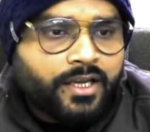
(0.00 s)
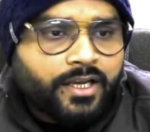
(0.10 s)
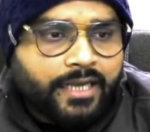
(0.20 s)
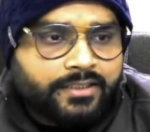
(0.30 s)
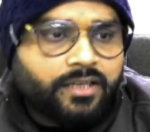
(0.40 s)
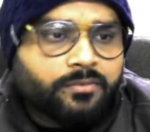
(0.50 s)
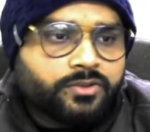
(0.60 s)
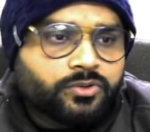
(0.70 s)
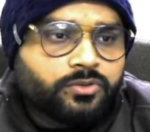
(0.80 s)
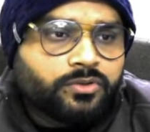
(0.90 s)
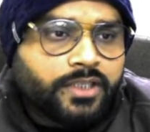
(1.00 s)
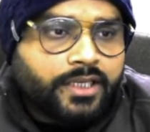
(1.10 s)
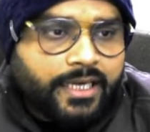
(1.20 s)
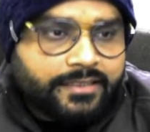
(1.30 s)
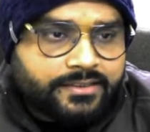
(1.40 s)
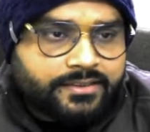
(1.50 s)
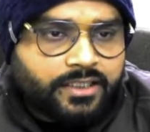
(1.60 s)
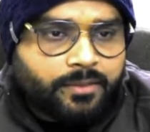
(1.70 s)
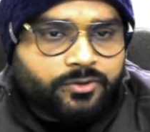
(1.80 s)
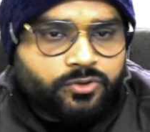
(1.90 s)
एंड देन आपका जो एसेंशियल
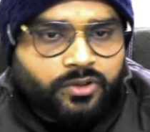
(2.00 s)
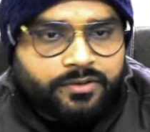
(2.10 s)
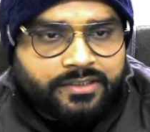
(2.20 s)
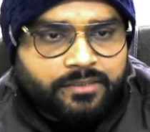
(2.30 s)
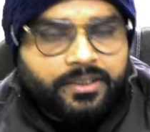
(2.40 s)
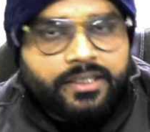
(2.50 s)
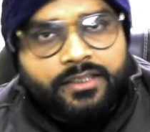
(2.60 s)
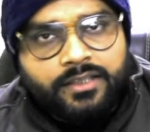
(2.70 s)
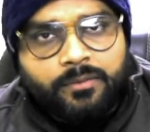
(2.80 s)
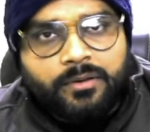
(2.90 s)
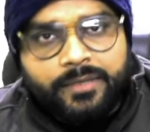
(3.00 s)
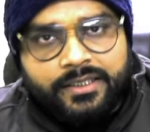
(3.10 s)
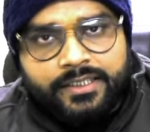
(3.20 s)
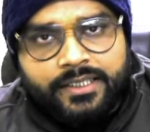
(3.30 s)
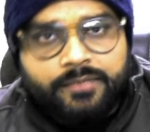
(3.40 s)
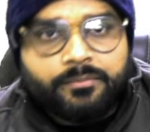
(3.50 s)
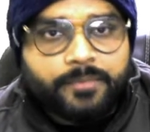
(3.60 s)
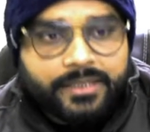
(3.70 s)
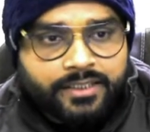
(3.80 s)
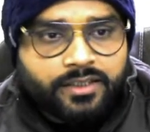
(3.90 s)
आपका जो क्वालिफिकेशन आपका है आपका बीटेक है
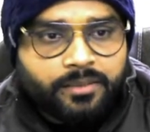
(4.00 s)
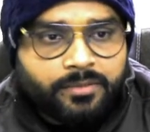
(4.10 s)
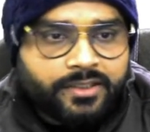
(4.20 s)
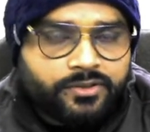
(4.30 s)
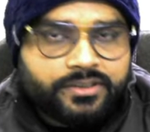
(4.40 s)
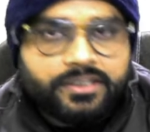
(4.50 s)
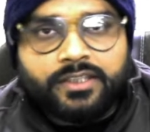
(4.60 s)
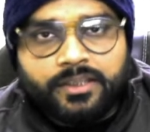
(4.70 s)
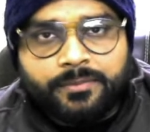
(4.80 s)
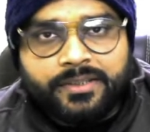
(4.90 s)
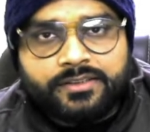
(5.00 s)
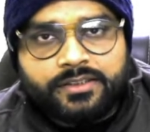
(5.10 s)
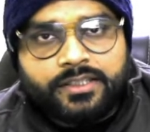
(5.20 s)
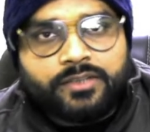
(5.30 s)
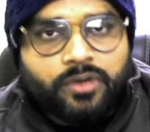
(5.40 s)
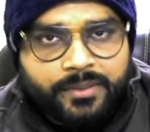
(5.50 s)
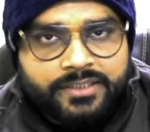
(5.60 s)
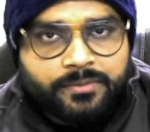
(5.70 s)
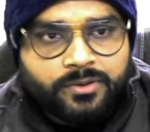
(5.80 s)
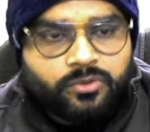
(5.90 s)
बीटेक अगर आप इलेक्ट्रॉनिक्स एंड टेलीकम्युनिकेशन से हैं तो आप
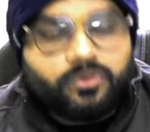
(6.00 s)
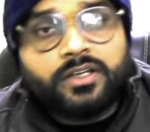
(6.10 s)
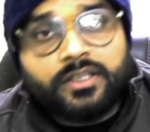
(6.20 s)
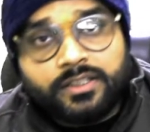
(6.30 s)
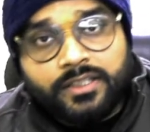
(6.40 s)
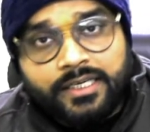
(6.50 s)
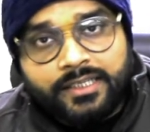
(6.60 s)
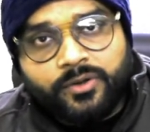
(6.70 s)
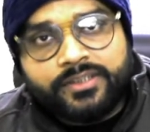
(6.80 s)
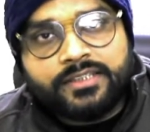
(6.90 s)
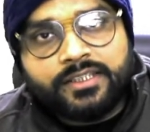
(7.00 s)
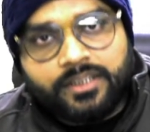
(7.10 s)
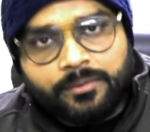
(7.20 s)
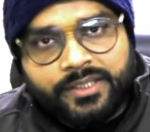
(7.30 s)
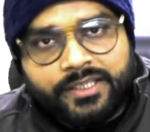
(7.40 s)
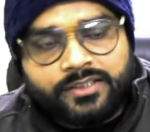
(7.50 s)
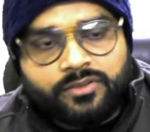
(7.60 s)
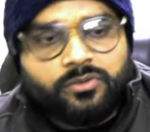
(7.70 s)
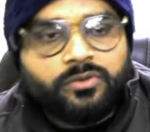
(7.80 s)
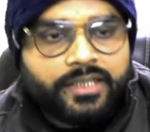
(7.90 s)
एलिजिबल हो इलेक्ट्रॉनिक्स एंड कम्युनिकेशन
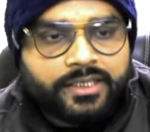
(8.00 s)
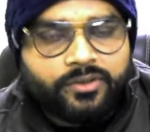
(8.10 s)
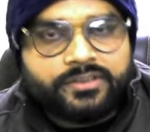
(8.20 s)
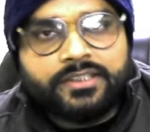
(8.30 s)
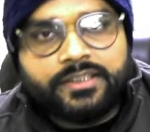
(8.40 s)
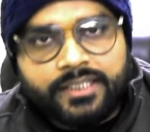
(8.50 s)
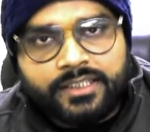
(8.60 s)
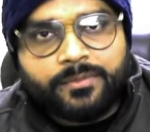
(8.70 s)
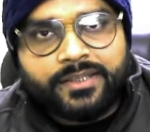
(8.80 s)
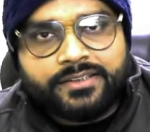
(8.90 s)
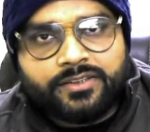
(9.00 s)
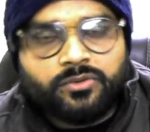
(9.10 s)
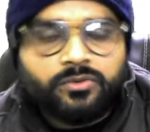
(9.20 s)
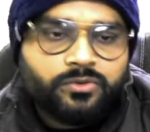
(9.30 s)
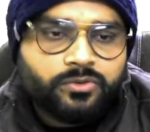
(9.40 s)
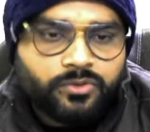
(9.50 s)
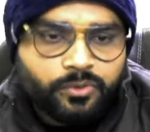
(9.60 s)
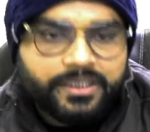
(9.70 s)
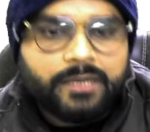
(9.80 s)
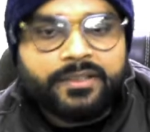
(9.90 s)
हो इलेक्ट्रॉनिक्स एंड टेलीकम्युनिकेशन हो तो
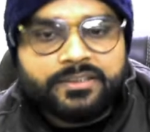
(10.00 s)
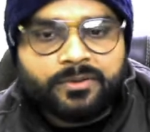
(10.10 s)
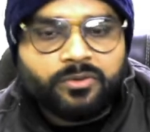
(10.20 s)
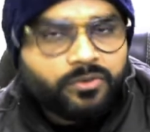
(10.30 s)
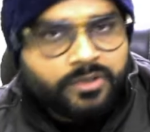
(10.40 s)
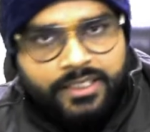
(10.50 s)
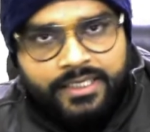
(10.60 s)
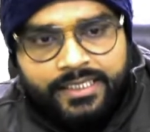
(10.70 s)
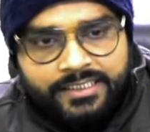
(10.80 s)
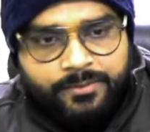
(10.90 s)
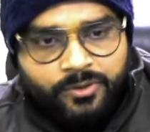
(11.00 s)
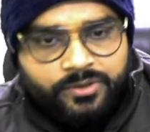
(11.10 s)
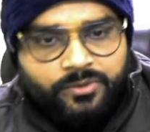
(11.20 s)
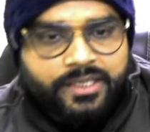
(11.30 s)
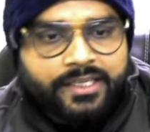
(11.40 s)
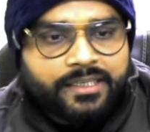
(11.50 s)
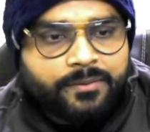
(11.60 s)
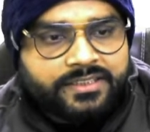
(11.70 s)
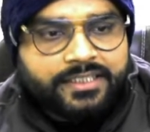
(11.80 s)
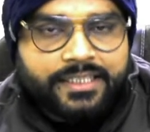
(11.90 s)
भी आप एलिजिबल हो इसमें कोई दो राय नहीं है
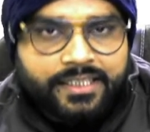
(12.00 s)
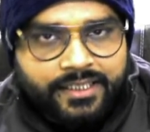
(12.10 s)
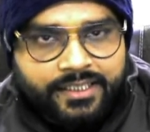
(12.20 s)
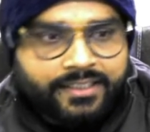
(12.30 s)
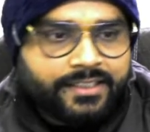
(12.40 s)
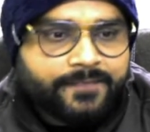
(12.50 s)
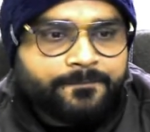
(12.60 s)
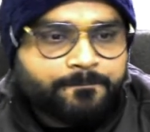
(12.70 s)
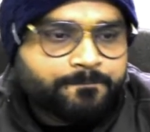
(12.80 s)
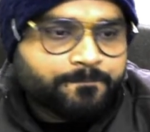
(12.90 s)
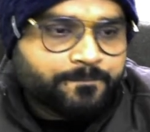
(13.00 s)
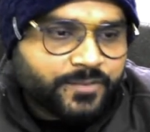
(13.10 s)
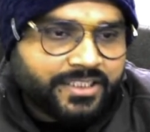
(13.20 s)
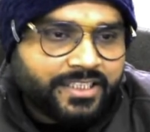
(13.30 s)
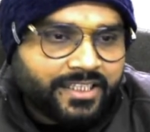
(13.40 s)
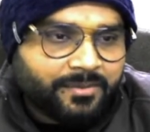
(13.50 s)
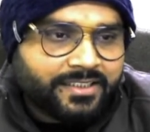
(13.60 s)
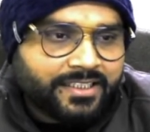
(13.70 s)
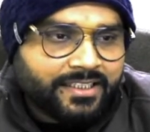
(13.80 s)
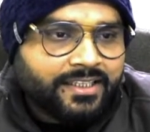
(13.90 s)
बस एक ही राय है ठीक है चलिए आगे बढ़ते
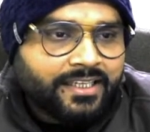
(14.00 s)
हैं